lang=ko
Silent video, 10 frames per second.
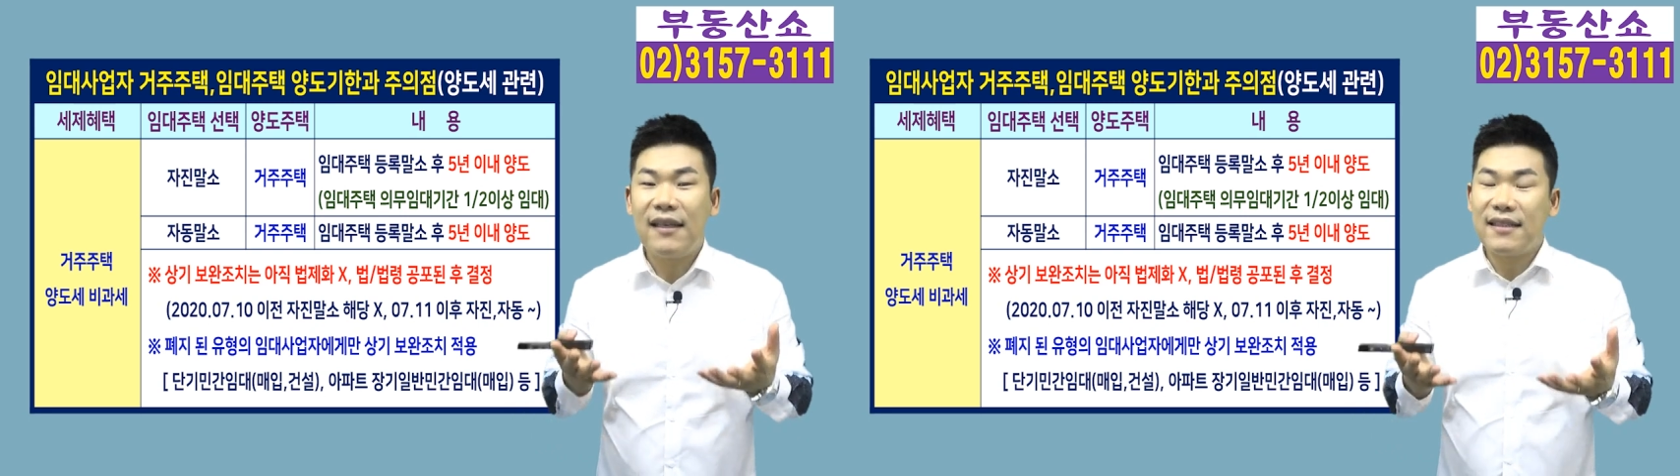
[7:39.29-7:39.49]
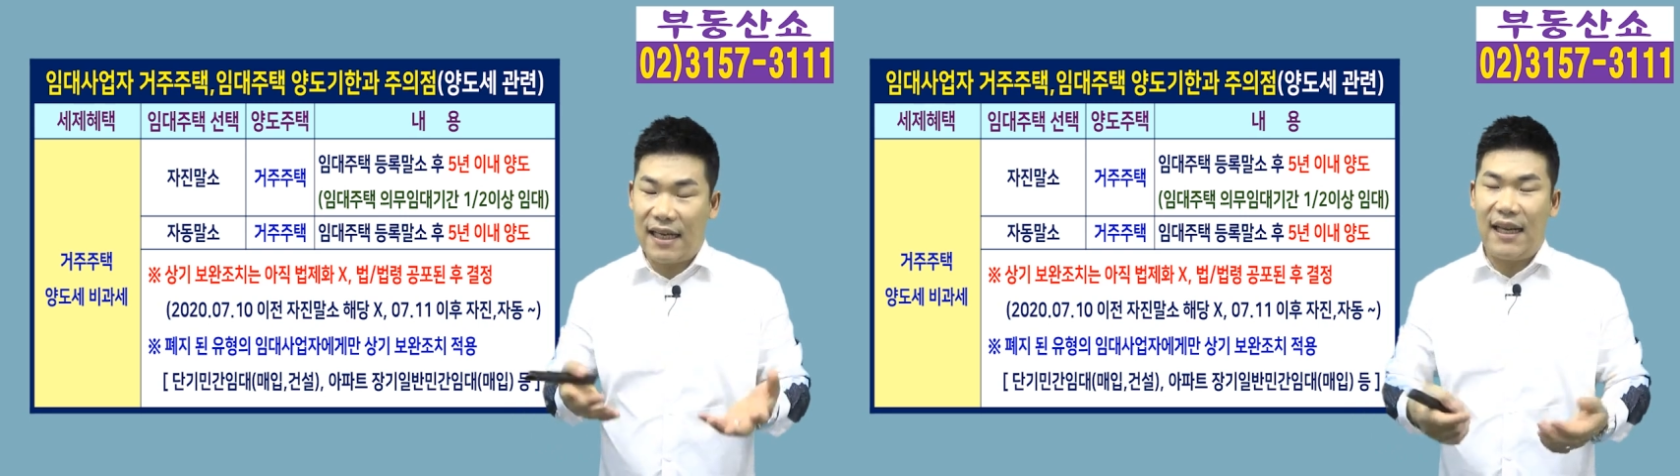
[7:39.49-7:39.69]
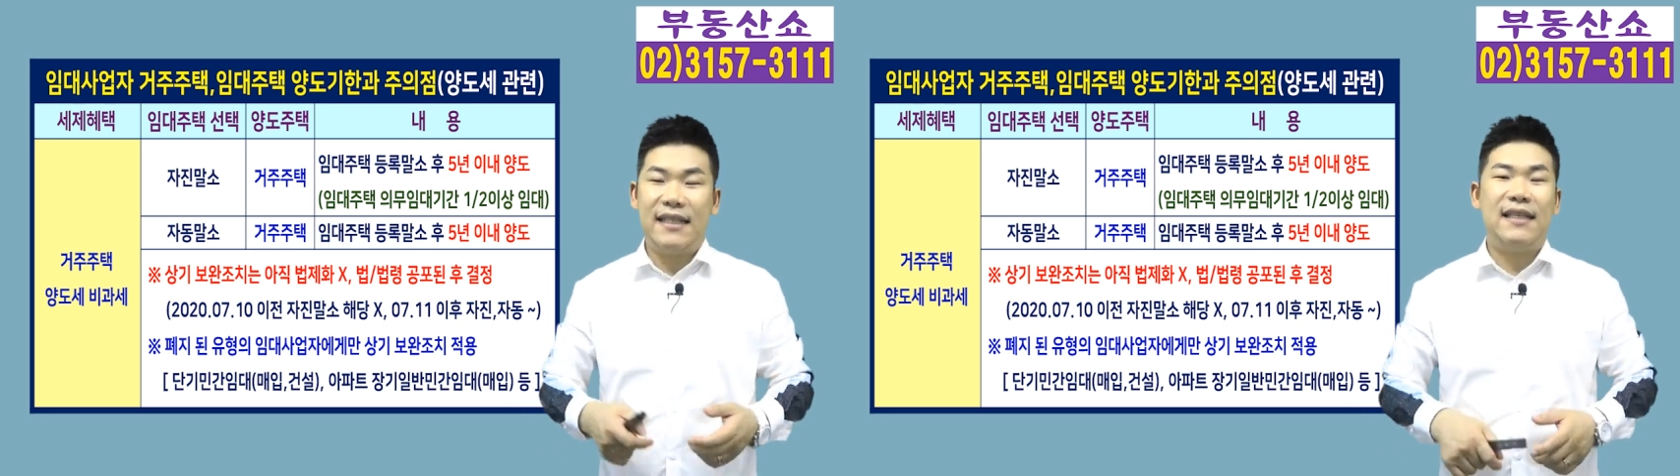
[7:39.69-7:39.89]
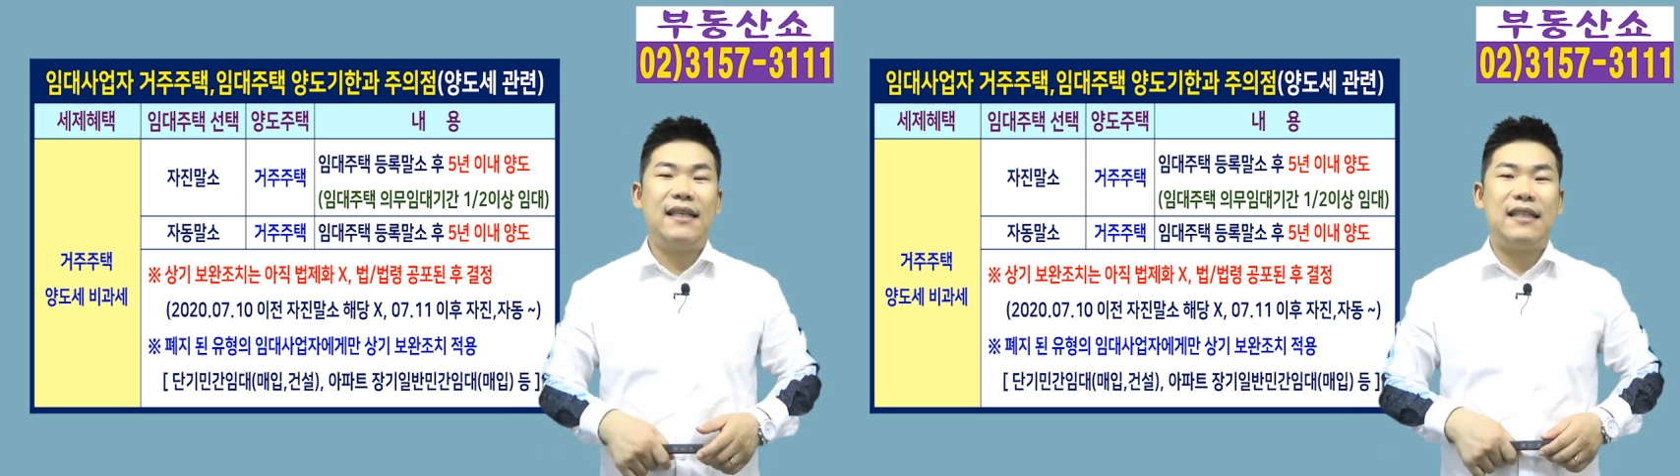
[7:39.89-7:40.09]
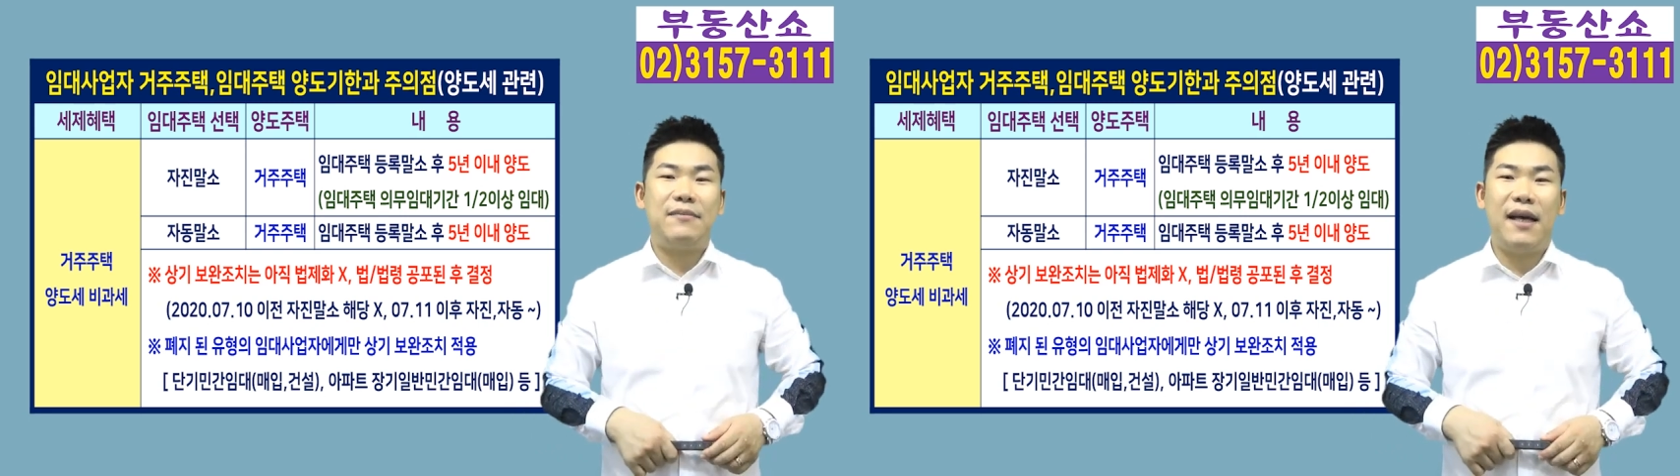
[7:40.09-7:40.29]
잘
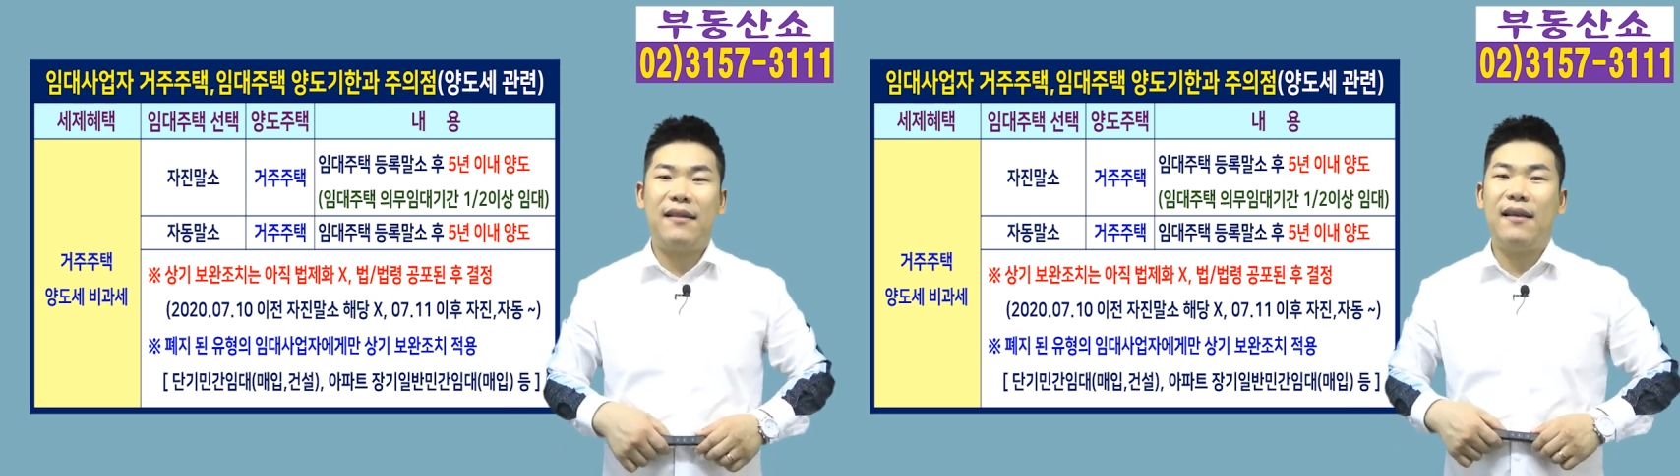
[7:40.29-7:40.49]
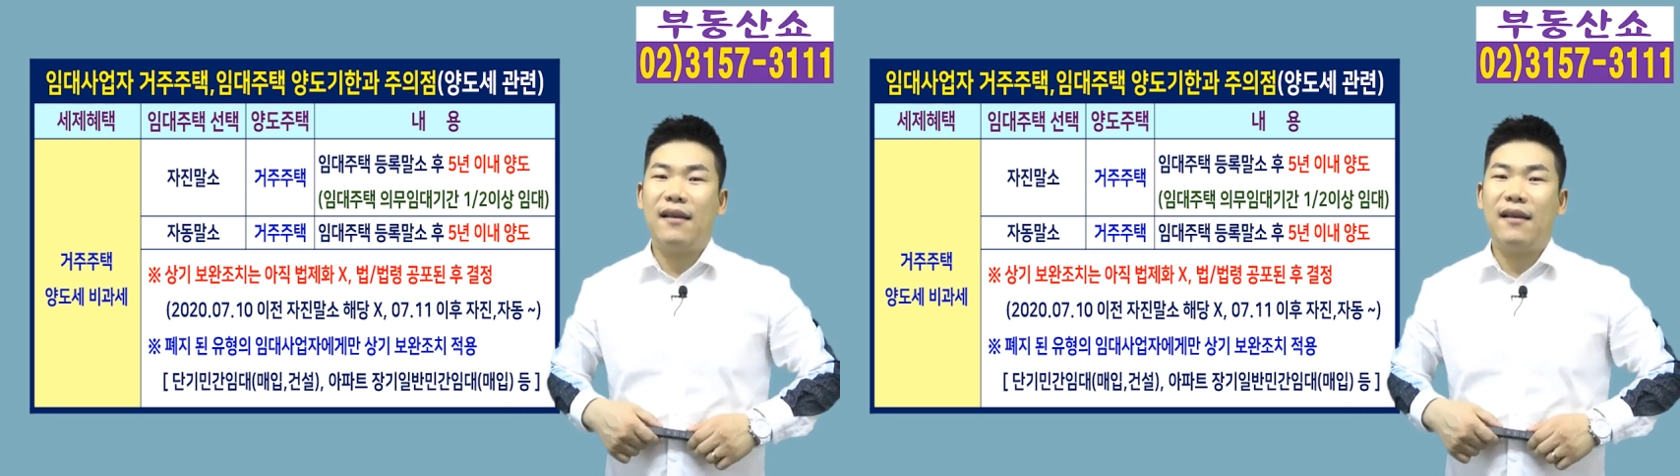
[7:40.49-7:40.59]
아시겠지만